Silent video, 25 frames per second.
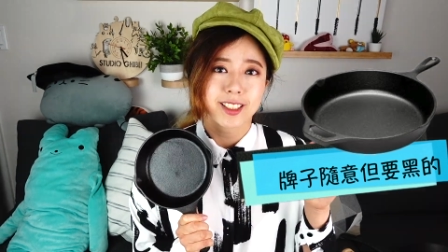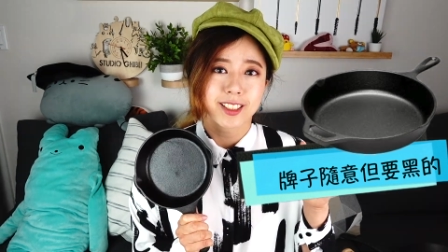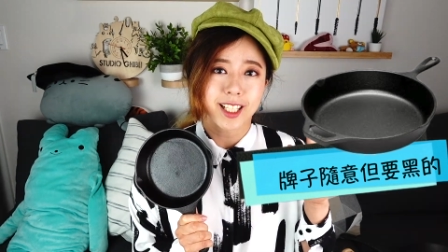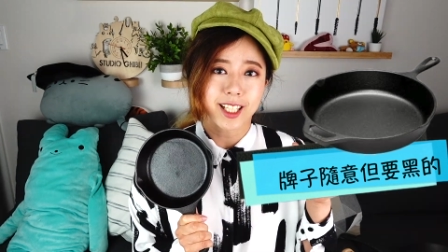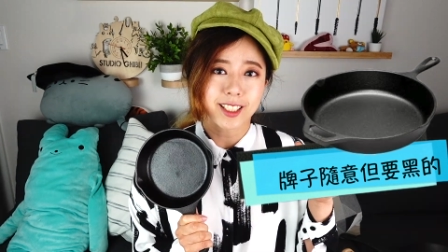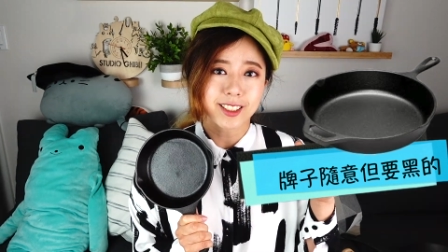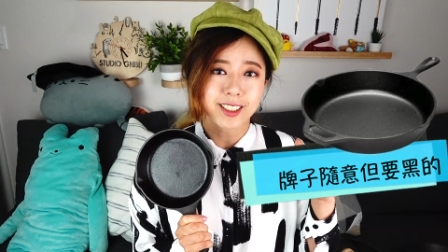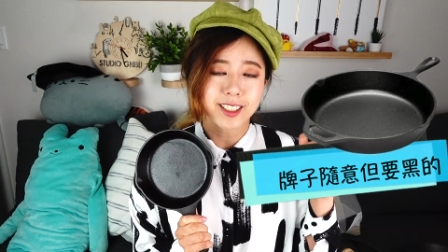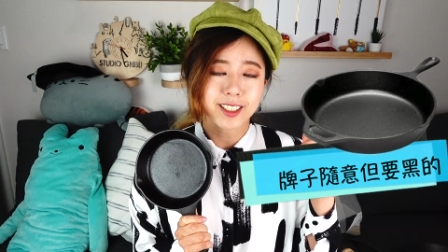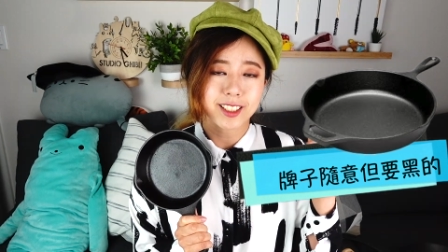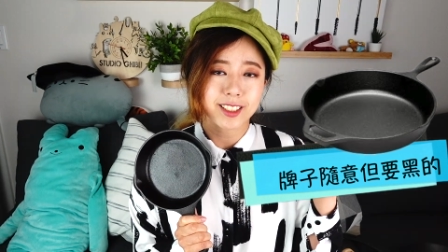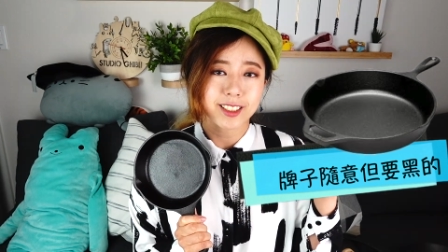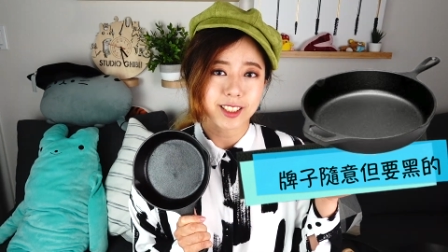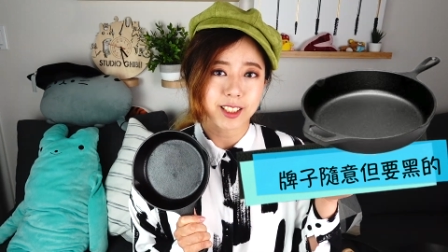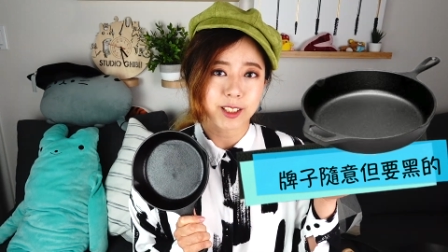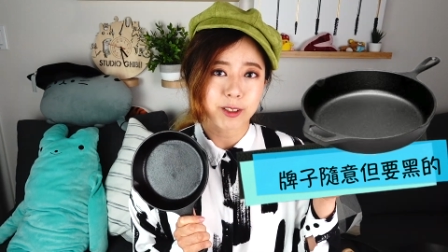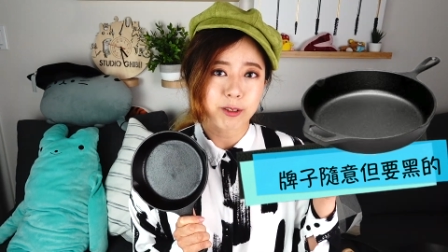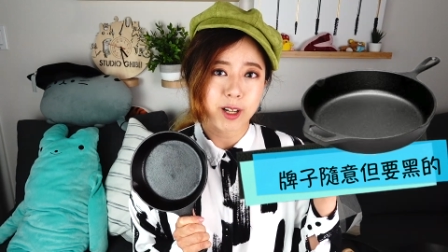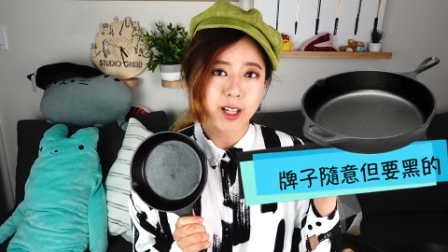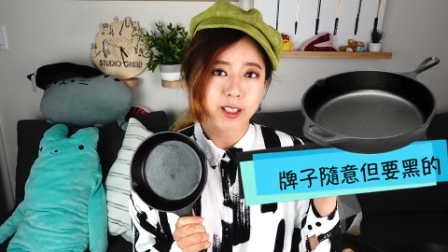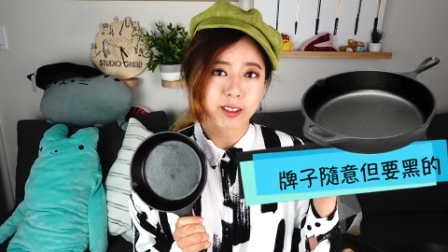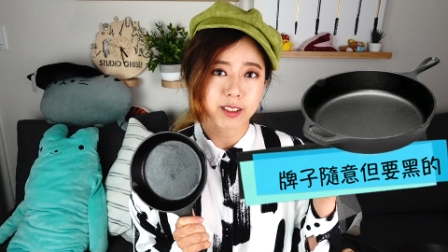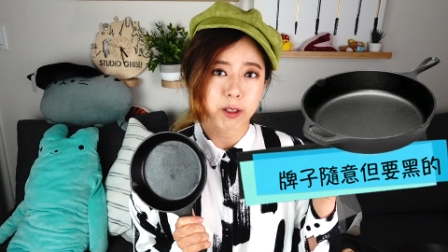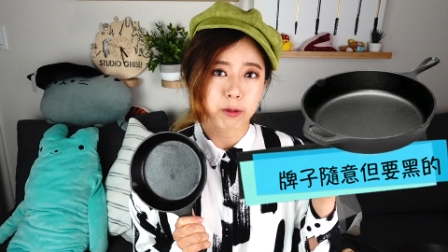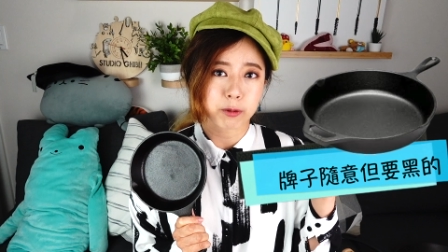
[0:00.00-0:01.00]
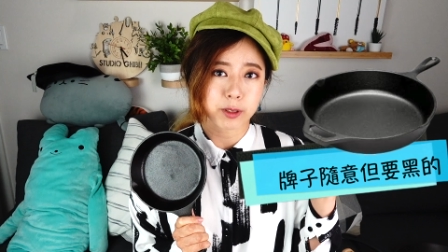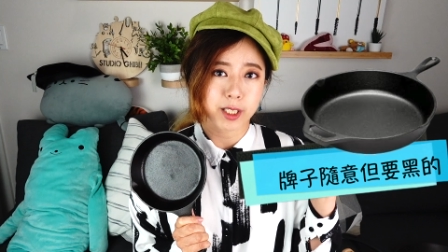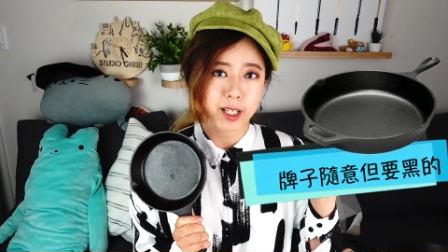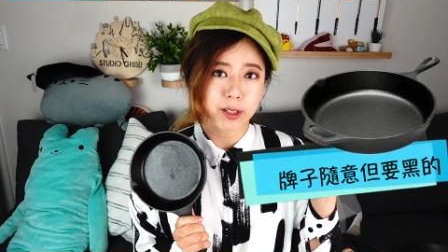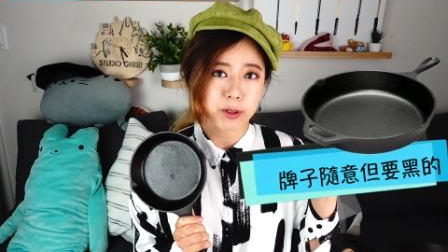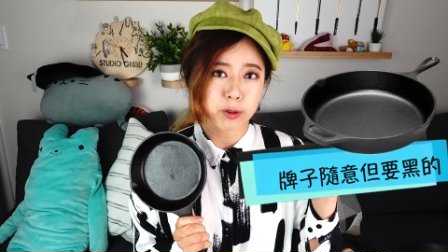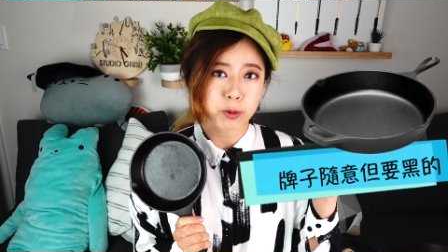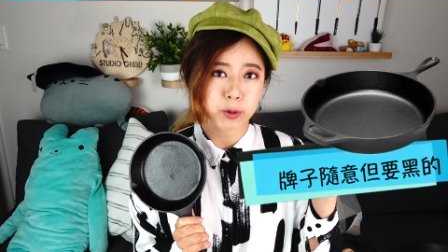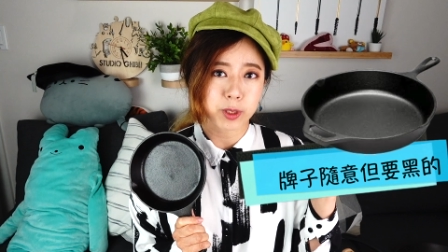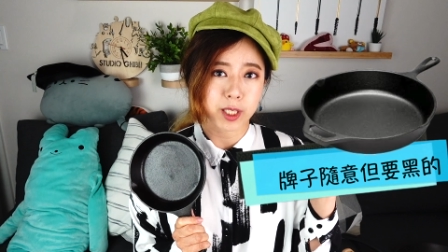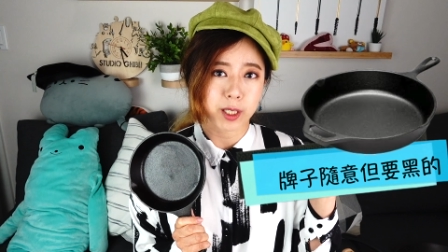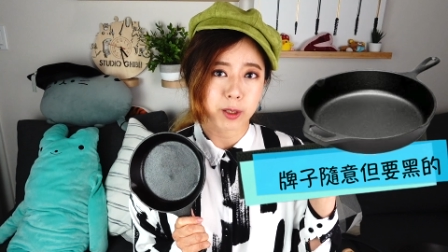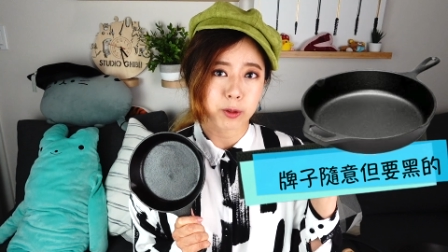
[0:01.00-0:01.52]
详细的情况呢，我在
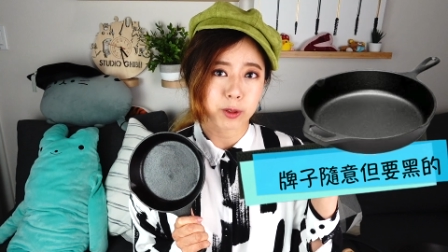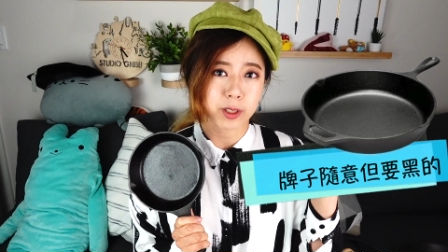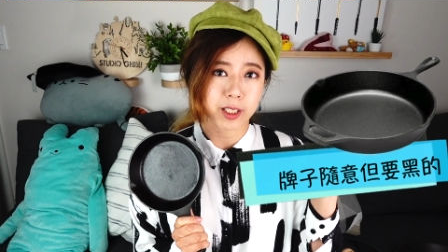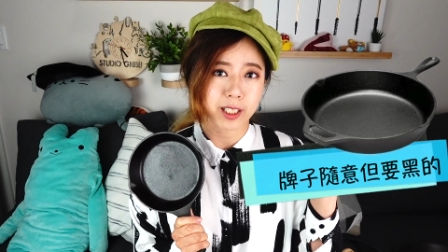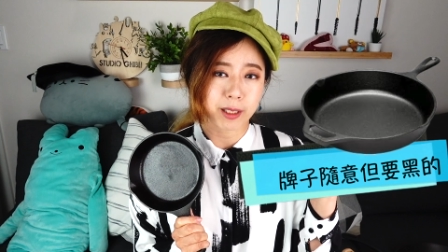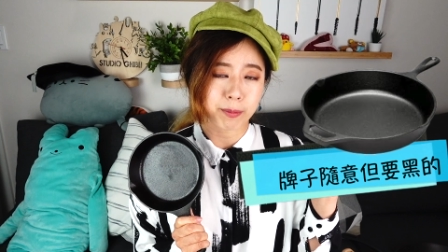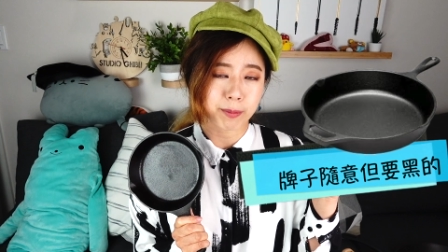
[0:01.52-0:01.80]
铸铁锅的